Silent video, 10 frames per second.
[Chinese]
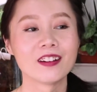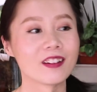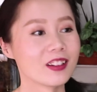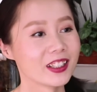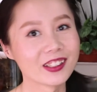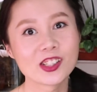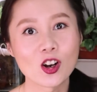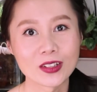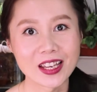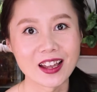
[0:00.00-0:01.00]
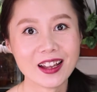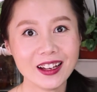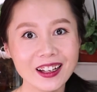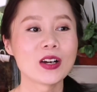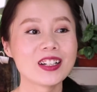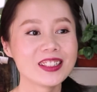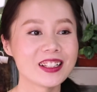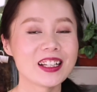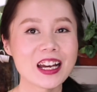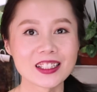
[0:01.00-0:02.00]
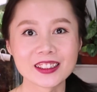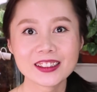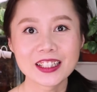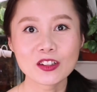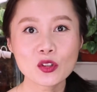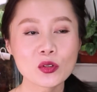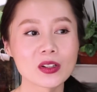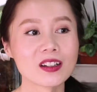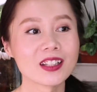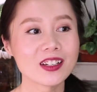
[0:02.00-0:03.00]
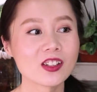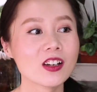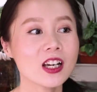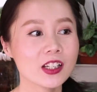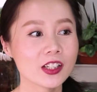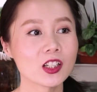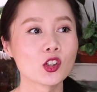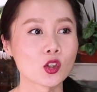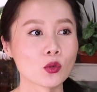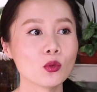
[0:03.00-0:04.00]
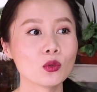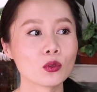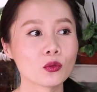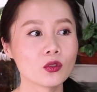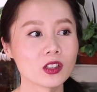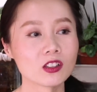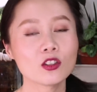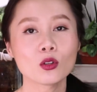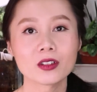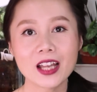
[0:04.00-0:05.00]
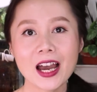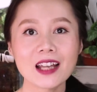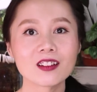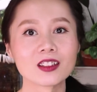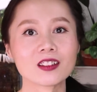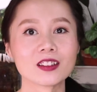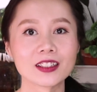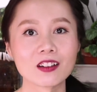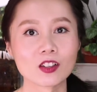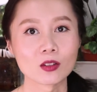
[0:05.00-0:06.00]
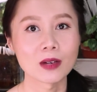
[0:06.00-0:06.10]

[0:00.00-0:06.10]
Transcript: 的一个少年，虽然现在他已经仙去了，但是这个植物其实就是他的一个象征